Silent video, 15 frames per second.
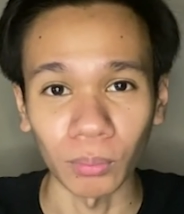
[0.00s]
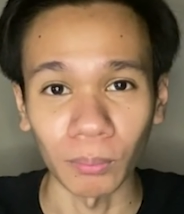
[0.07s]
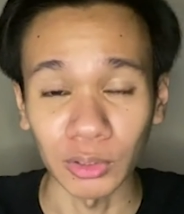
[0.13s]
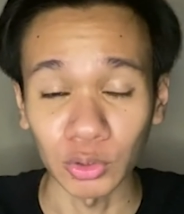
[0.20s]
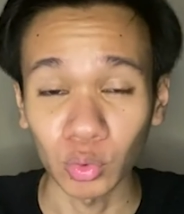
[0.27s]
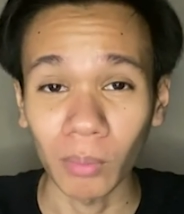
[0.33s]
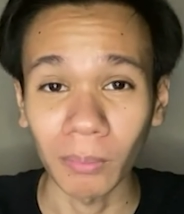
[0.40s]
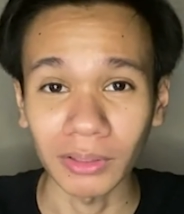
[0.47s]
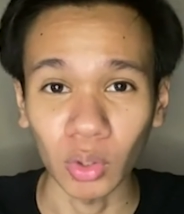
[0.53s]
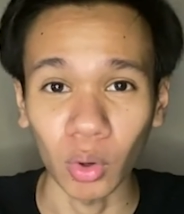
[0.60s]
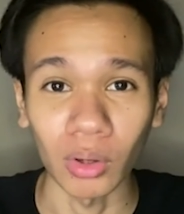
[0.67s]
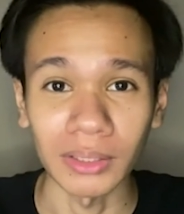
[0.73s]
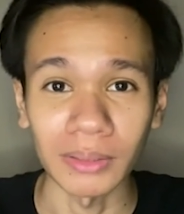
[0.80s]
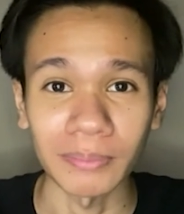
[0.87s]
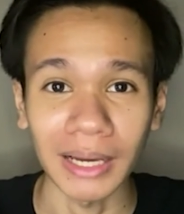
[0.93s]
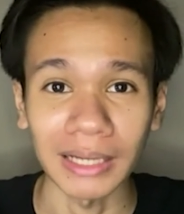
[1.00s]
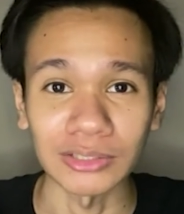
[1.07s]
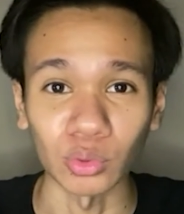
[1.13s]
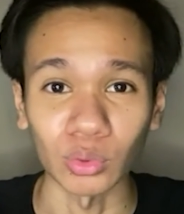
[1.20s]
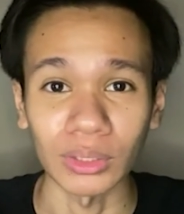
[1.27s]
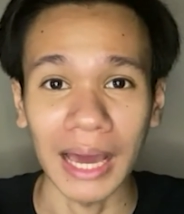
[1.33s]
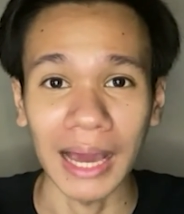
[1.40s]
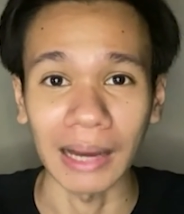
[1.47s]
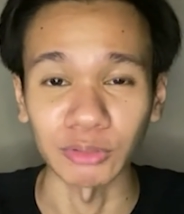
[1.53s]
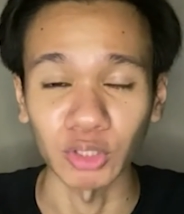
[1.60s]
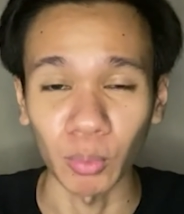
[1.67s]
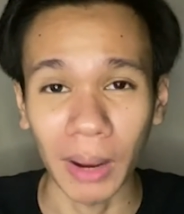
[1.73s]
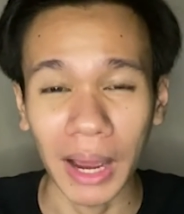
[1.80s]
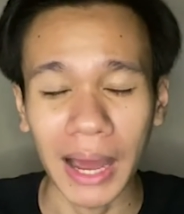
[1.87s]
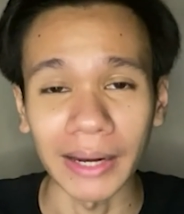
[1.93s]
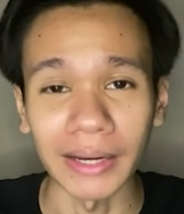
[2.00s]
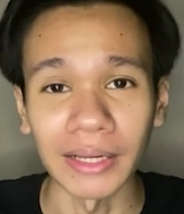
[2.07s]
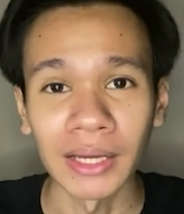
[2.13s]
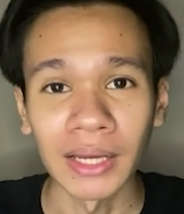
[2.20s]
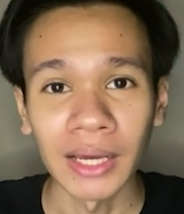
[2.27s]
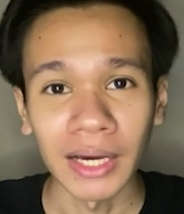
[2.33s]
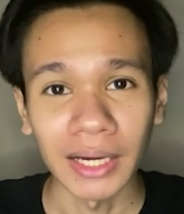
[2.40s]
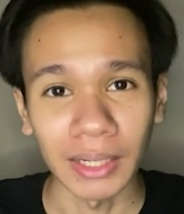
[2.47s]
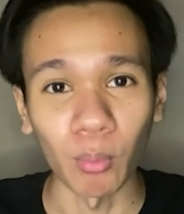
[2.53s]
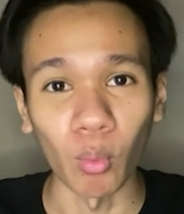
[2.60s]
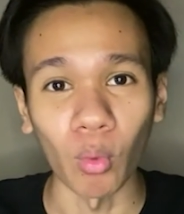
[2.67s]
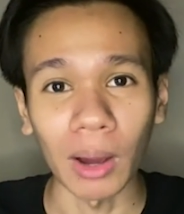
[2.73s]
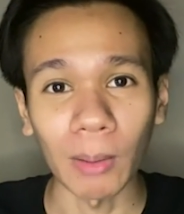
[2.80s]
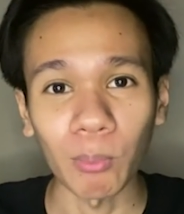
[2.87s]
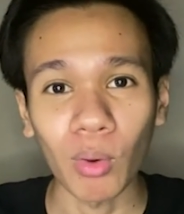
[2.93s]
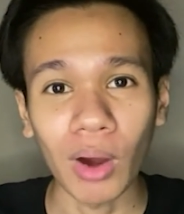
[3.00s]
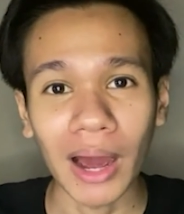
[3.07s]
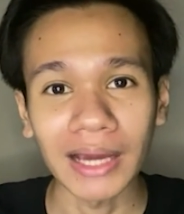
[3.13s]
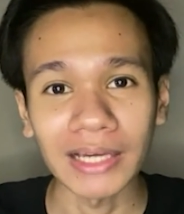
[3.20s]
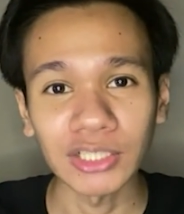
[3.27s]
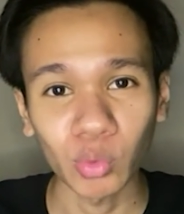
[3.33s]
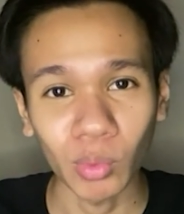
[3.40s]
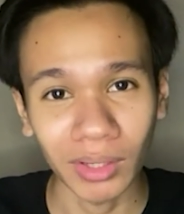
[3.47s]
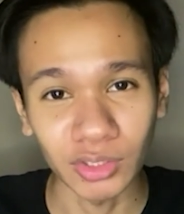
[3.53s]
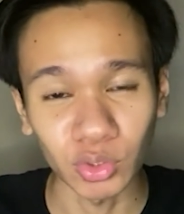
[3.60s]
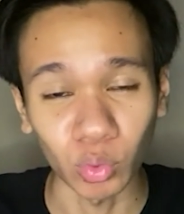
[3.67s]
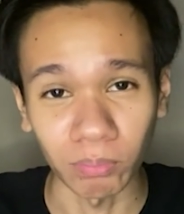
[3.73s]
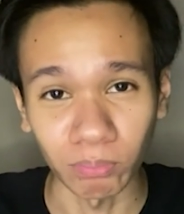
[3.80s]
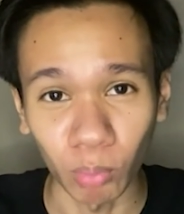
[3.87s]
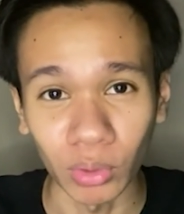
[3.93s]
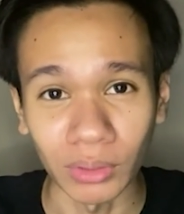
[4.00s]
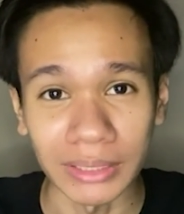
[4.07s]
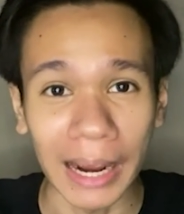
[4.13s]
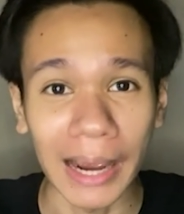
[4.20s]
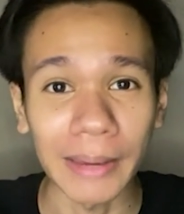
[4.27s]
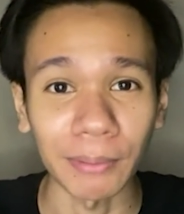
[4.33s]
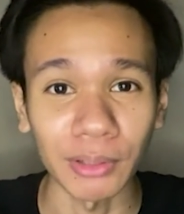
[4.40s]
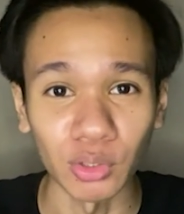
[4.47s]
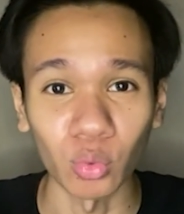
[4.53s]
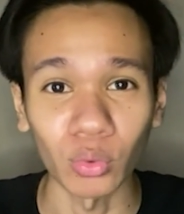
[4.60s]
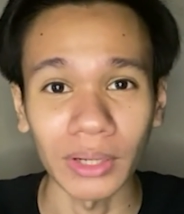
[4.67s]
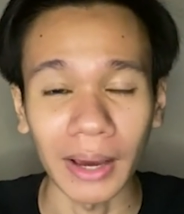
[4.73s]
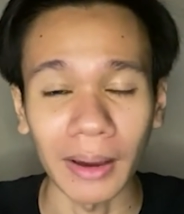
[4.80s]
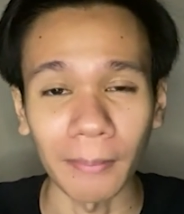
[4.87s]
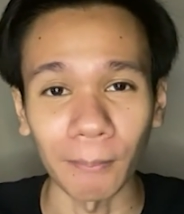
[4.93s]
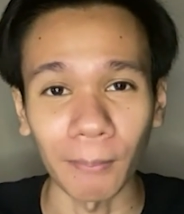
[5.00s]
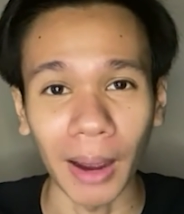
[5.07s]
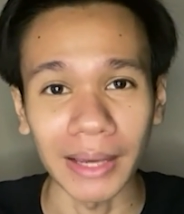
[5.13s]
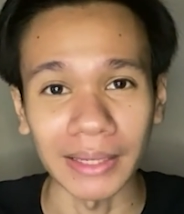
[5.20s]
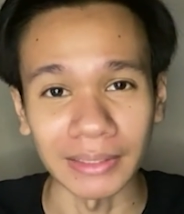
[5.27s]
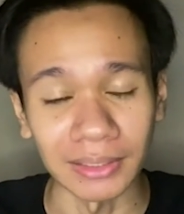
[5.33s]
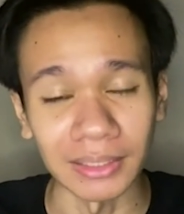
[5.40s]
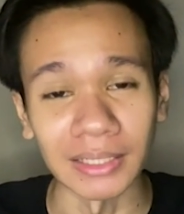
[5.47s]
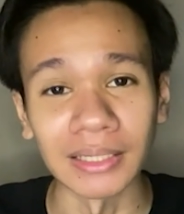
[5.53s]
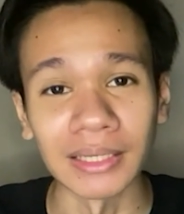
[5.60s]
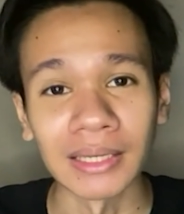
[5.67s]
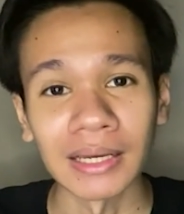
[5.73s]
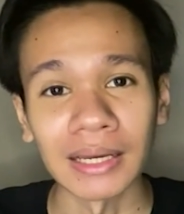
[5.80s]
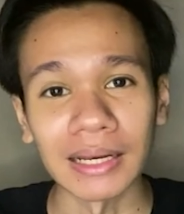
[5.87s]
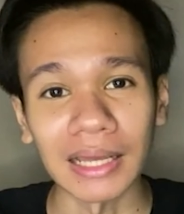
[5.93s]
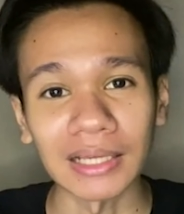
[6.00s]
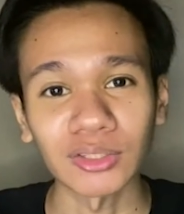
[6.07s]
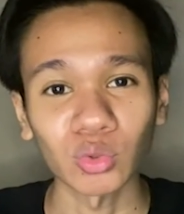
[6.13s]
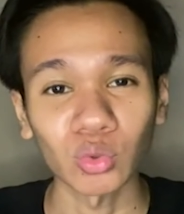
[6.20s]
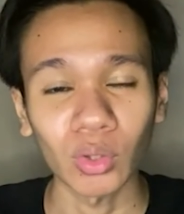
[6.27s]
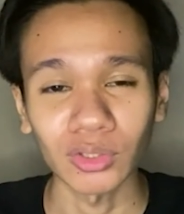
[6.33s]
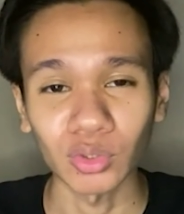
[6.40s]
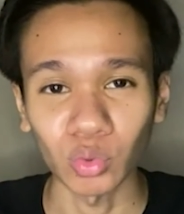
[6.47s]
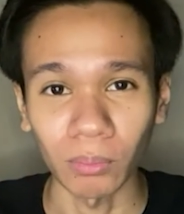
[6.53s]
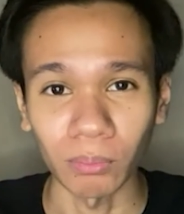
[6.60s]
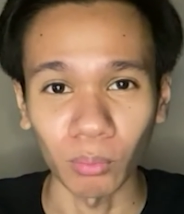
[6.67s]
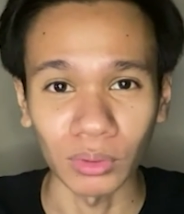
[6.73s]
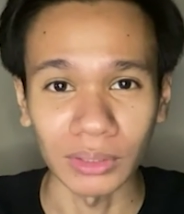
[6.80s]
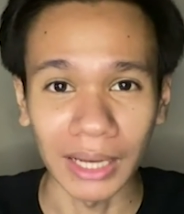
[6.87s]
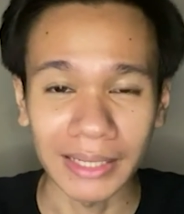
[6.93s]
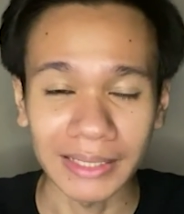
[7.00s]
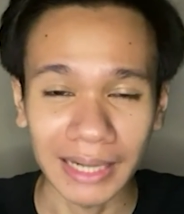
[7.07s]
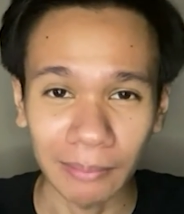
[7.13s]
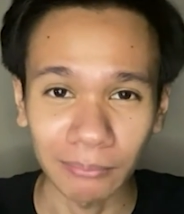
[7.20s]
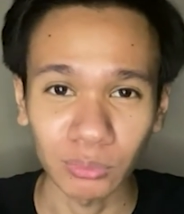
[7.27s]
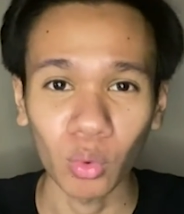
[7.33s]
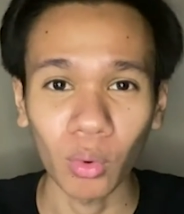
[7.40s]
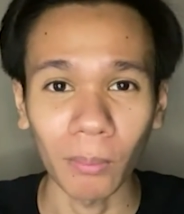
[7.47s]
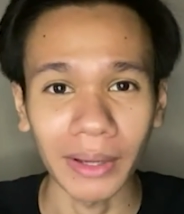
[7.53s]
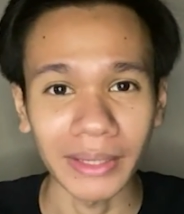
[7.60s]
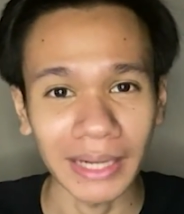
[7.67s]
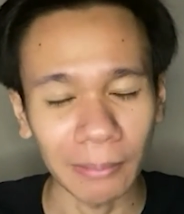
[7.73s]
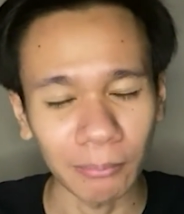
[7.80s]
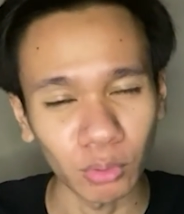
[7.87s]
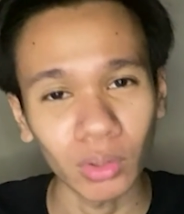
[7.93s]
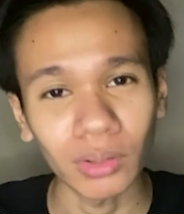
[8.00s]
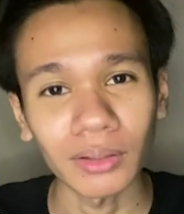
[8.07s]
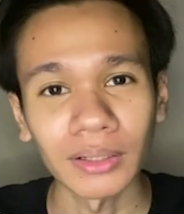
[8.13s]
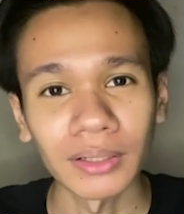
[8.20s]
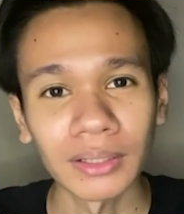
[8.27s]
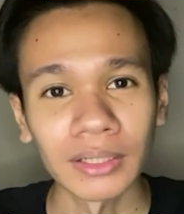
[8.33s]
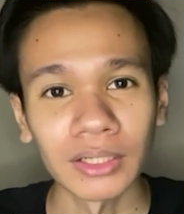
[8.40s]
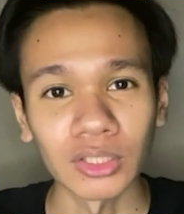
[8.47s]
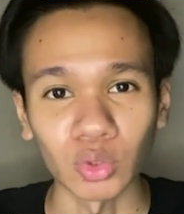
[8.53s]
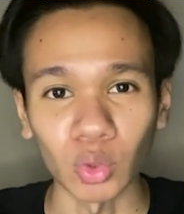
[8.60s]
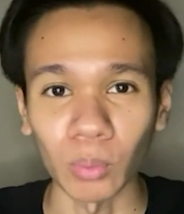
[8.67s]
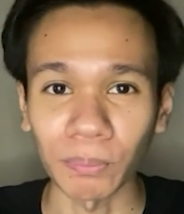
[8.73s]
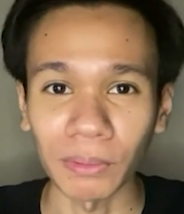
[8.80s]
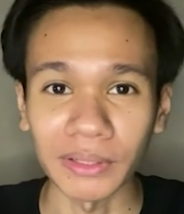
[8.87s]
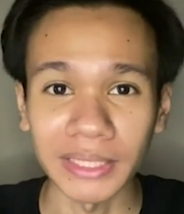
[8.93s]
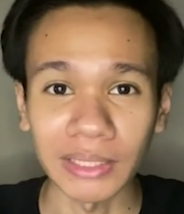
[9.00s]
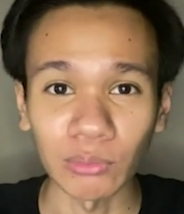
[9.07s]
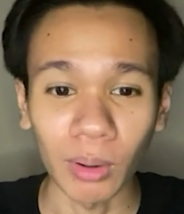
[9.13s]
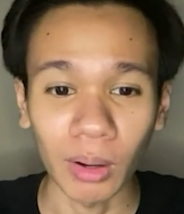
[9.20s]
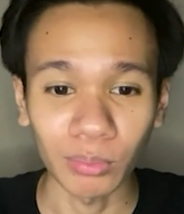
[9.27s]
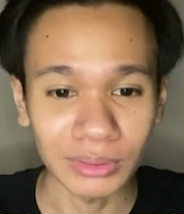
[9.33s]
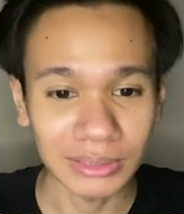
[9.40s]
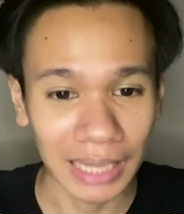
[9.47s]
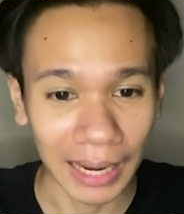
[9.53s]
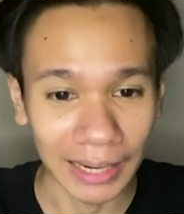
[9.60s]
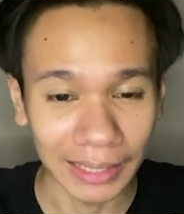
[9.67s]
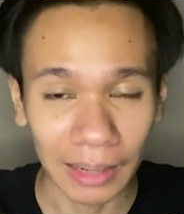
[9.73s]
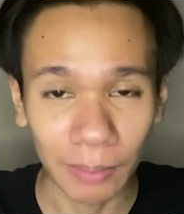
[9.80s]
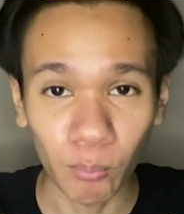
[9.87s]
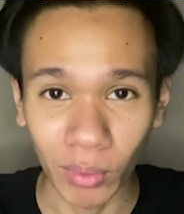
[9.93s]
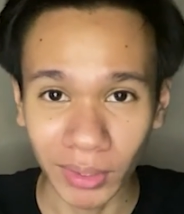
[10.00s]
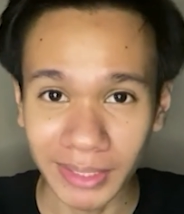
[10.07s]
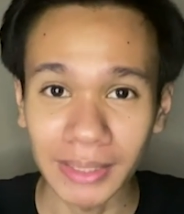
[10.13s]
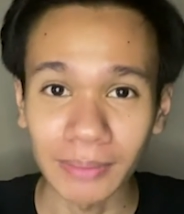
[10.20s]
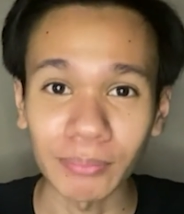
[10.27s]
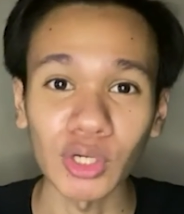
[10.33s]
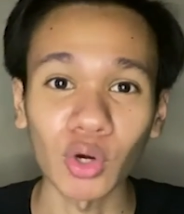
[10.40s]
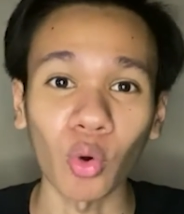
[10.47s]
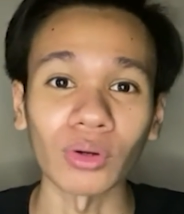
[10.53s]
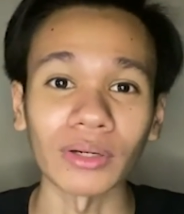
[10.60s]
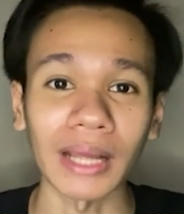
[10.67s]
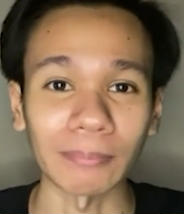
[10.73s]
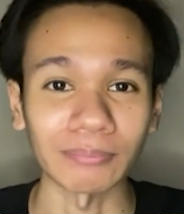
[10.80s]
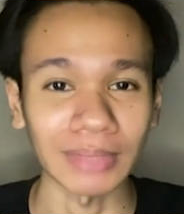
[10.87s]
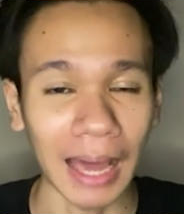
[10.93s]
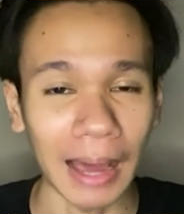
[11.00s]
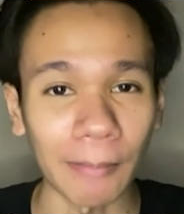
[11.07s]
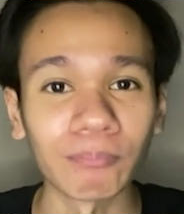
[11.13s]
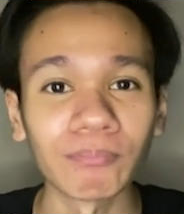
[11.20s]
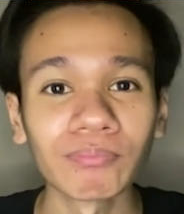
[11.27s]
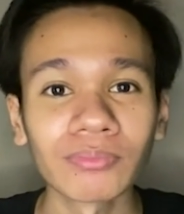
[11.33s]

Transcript: บางช่วงบางตอนที่มีการสนทนากับชาวบ้านระบุครับว่าให้ช่วยกันสวดมนต์อย่าให้พายุเนี่ยมาอีกเลยและช่วยกันสวดมนต์อย่าให้น้ำท่วมให้น้ำลดจนเป็นที่วิพากษ์วิจารณ์นะครับวันนี้มีคนทำตาม